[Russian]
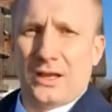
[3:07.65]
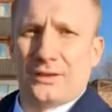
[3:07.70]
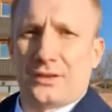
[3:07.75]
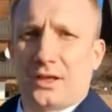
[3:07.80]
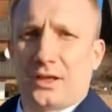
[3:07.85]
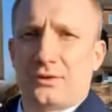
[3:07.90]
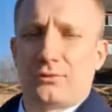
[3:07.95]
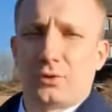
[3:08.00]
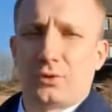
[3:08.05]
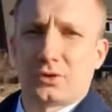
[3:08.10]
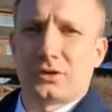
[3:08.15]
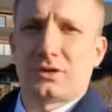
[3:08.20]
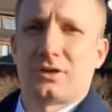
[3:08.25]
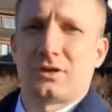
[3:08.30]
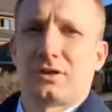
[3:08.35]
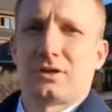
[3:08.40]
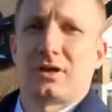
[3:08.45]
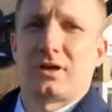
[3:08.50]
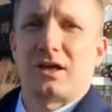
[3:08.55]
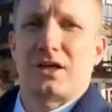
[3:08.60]
Так вот,
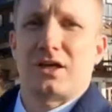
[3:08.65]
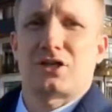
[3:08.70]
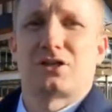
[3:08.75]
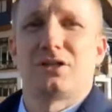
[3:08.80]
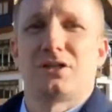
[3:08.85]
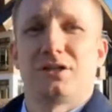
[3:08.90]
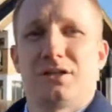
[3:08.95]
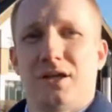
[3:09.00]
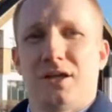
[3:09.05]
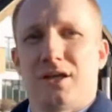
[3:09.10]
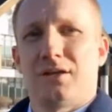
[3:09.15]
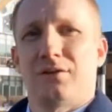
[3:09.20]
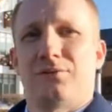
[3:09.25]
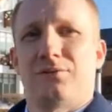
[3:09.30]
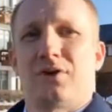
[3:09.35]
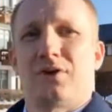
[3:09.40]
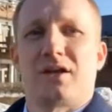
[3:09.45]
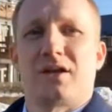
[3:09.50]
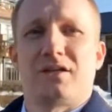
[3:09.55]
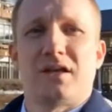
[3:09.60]
каждый день
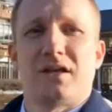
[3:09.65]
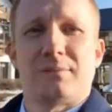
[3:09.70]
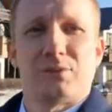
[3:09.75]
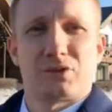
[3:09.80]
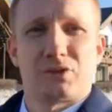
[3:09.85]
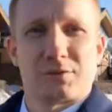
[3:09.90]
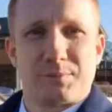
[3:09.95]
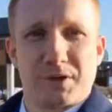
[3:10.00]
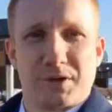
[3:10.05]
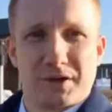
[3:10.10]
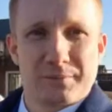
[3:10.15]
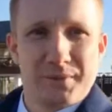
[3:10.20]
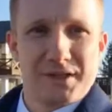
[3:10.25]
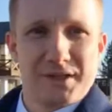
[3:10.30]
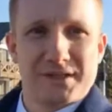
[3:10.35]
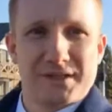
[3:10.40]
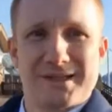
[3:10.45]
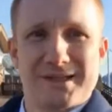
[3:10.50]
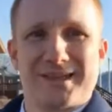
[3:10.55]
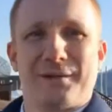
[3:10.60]
в Академии Успех
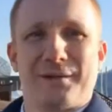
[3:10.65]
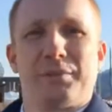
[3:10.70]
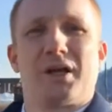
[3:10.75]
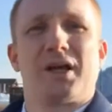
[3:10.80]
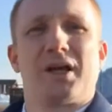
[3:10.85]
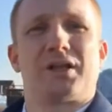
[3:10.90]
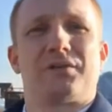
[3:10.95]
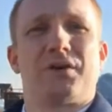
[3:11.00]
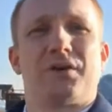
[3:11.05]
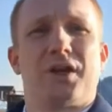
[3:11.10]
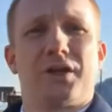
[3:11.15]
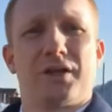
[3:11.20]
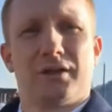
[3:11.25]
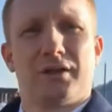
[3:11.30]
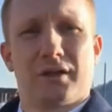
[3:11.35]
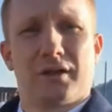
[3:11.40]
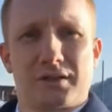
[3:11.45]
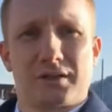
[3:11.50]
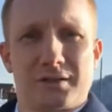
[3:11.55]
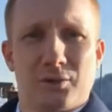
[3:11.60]
Вместе на
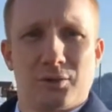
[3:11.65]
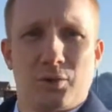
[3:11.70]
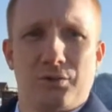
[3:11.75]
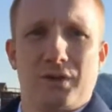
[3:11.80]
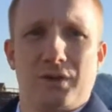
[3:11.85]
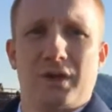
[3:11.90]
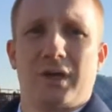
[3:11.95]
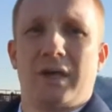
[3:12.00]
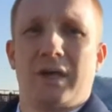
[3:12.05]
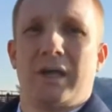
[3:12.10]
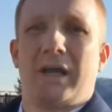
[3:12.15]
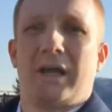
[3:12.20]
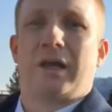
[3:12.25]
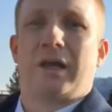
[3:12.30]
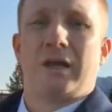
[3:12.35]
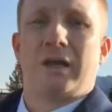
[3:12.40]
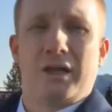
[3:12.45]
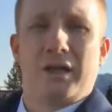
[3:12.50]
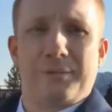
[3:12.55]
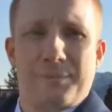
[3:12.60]
благотворительной основе
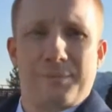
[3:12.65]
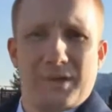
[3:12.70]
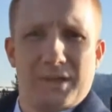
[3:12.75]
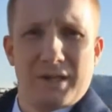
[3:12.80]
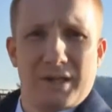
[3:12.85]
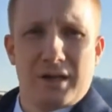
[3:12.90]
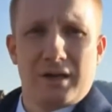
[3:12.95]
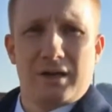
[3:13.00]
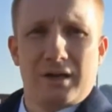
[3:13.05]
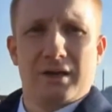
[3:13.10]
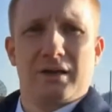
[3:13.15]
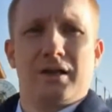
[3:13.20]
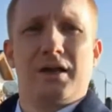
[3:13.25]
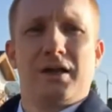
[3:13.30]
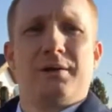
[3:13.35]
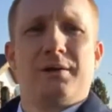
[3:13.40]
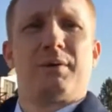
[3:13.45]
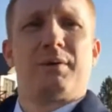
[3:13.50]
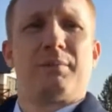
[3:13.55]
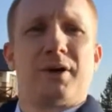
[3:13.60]
либо я,
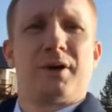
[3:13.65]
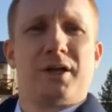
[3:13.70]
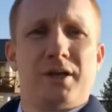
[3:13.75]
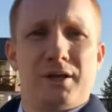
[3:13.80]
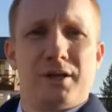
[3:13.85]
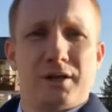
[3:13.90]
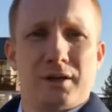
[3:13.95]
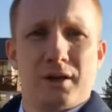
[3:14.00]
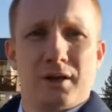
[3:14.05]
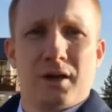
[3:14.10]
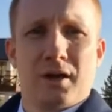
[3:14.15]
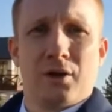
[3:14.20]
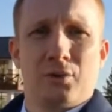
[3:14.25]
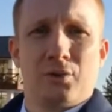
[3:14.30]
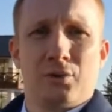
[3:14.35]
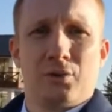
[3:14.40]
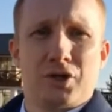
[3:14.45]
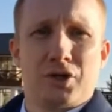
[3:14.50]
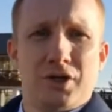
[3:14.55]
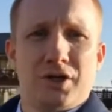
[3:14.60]
либо мои
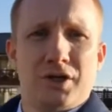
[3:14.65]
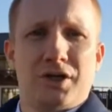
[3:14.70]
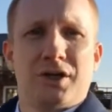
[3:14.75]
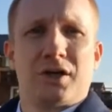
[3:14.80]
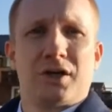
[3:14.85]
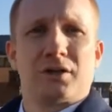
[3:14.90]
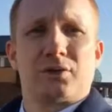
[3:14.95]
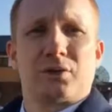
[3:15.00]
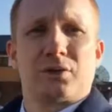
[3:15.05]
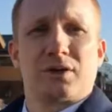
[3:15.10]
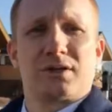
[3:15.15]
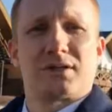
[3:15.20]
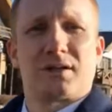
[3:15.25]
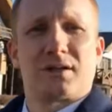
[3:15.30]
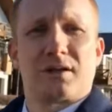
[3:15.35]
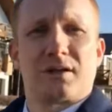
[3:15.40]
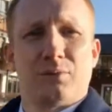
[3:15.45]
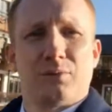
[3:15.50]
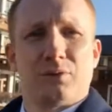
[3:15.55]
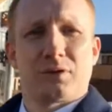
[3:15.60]
ученики, которые
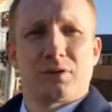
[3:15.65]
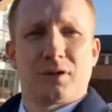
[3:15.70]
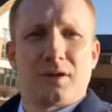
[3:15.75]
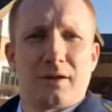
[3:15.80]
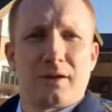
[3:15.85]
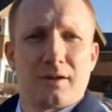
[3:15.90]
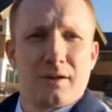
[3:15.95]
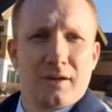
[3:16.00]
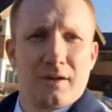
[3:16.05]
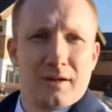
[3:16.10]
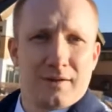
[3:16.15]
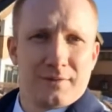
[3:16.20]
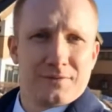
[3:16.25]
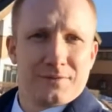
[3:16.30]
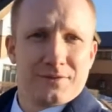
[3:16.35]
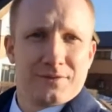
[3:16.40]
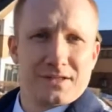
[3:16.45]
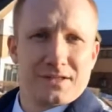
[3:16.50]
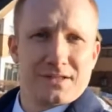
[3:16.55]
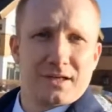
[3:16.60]
заработали
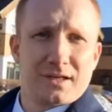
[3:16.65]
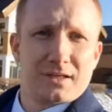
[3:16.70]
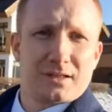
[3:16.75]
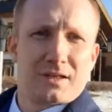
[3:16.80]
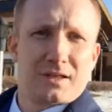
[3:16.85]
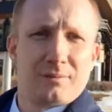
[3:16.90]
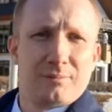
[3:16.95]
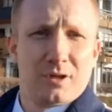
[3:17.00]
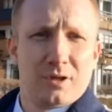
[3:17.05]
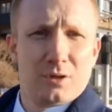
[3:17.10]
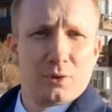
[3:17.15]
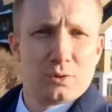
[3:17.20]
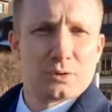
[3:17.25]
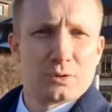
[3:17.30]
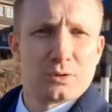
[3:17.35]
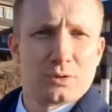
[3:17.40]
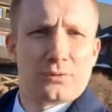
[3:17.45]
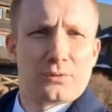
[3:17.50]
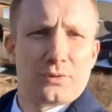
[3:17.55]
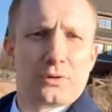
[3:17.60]
десятки
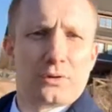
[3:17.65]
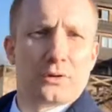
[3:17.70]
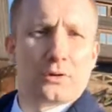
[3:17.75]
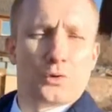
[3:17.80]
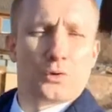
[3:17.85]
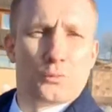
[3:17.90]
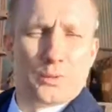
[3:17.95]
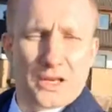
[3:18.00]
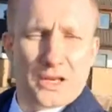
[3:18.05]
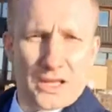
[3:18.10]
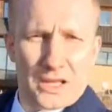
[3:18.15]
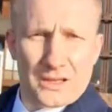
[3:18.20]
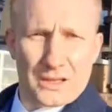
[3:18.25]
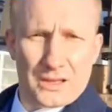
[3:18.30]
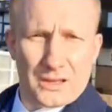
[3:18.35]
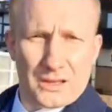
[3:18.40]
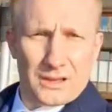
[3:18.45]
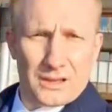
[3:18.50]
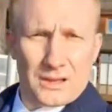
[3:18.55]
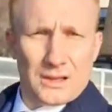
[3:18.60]
миллионов рублей –
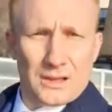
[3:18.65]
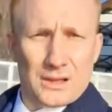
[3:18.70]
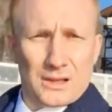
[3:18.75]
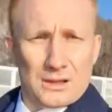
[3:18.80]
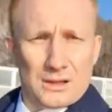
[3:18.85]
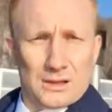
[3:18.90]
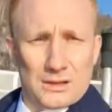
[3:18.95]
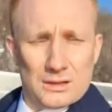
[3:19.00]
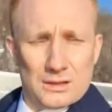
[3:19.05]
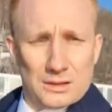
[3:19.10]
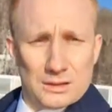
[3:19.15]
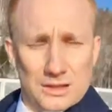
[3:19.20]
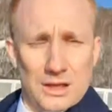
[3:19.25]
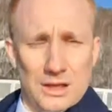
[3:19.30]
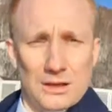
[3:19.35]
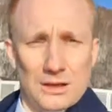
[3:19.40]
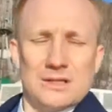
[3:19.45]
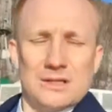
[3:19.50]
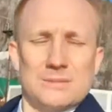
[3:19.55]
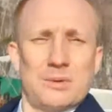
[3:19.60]
а,
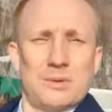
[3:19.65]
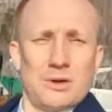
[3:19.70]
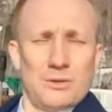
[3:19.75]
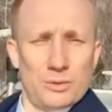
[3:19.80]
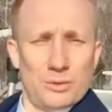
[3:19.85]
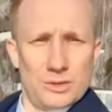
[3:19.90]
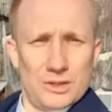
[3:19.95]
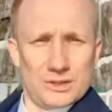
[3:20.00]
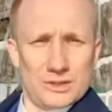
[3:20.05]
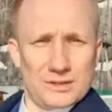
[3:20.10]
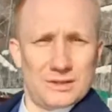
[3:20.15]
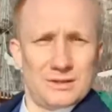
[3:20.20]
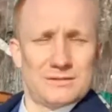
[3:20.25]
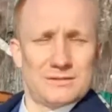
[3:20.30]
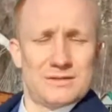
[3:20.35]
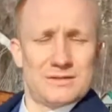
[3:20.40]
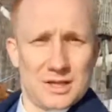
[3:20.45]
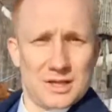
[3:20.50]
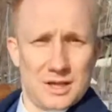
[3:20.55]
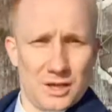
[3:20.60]
для вас проводят
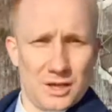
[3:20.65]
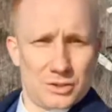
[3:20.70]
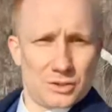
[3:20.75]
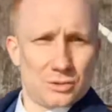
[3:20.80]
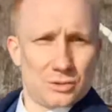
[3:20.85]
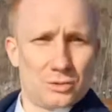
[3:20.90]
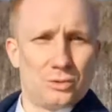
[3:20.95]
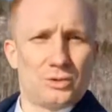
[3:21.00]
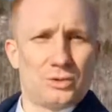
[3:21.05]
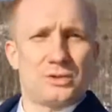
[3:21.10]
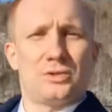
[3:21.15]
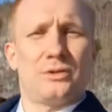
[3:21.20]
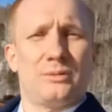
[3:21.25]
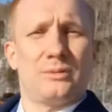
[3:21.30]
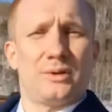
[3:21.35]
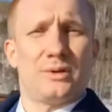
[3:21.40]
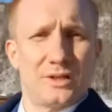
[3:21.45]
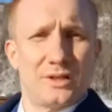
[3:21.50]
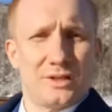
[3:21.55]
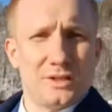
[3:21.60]
встречу. Курс
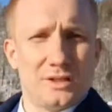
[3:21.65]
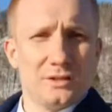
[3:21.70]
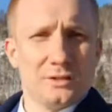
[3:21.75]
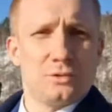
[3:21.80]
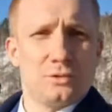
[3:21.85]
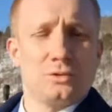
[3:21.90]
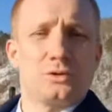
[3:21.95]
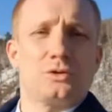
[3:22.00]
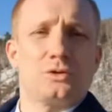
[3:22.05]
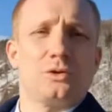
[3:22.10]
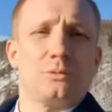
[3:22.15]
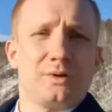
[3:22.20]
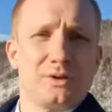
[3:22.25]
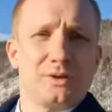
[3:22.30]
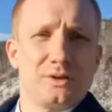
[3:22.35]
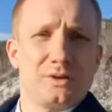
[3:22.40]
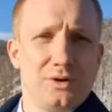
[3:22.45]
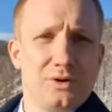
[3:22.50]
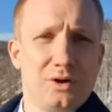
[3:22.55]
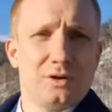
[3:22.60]
номер один, курс
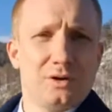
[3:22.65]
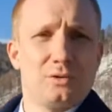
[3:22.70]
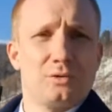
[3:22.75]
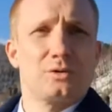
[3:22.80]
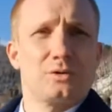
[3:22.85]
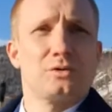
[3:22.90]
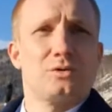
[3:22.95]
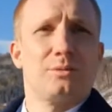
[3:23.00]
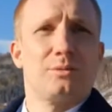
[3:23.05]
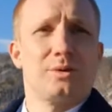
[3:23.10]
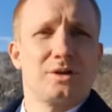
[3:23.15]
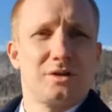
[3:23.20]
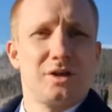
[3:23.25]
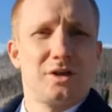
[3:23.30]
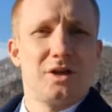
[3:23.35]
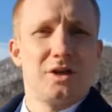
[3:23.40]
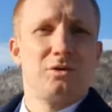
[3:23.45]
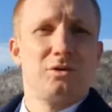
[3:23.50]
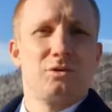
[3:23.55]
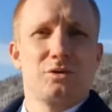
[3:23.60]
номер два, курс номер
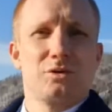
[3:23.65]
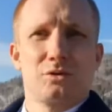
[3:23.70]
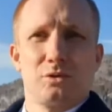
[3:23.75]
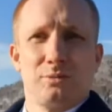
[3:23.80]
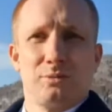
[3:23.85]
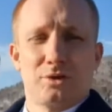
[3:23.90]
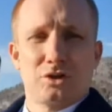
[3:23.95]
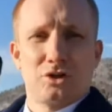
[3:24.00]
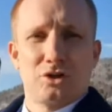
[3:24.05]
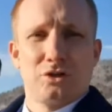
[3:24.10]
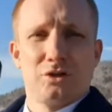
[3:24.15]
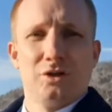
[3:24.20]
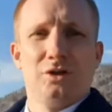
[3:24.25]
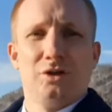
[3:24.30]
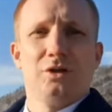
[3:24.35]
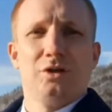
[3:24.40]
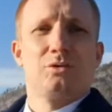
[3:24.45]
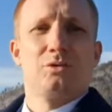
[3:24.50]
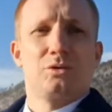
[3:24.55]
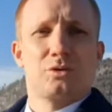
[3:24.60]
три, курс номер
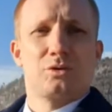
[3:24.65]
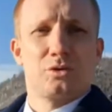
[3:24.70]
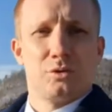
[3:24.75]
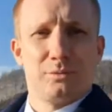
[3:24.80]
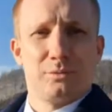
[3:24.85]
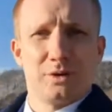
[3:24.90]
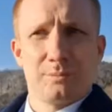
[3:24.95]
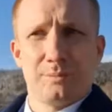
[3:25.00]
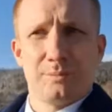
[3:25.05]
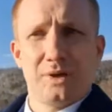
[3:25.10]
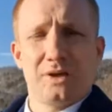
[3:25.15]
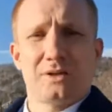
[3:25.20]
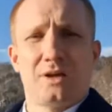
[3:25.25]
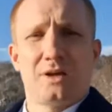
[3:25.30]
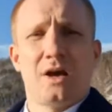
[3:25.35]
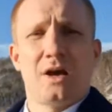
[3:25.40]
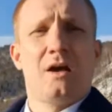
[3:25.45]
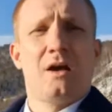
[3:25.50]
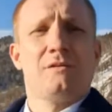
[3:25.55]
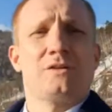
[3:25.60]
четыре, курс номер пять.
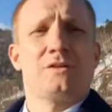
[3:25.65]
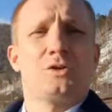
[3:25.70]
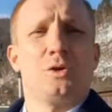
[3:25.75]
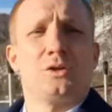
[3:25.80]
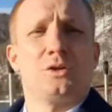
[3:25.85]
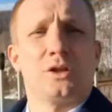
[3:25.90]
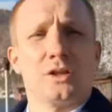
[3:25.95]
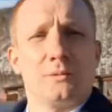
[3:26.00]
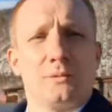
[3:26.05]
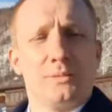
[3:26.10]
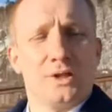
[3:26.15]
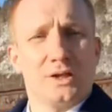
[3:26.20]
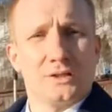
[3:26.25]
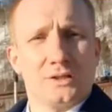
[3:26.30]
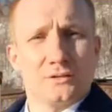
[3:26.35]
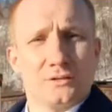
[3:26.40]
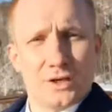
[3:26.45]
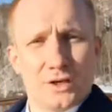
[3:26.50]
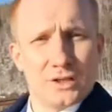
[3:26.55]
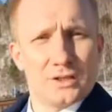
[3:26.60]
Все это на
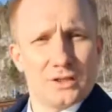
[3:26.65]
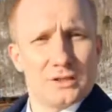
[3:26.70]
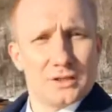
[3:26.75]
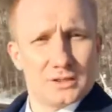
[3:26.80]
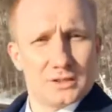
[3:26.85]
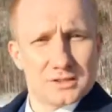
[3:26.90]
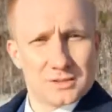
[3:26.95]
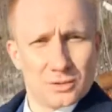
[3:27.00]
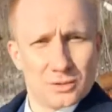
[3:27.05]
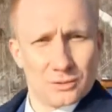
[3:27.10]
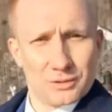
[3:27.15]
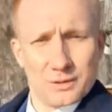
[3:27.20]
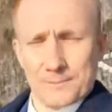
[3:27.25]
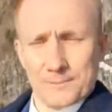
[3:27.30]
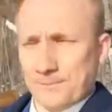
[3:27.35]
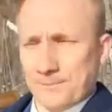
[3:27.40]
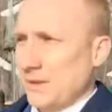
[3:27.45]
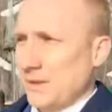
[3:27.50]
благотворительной основе.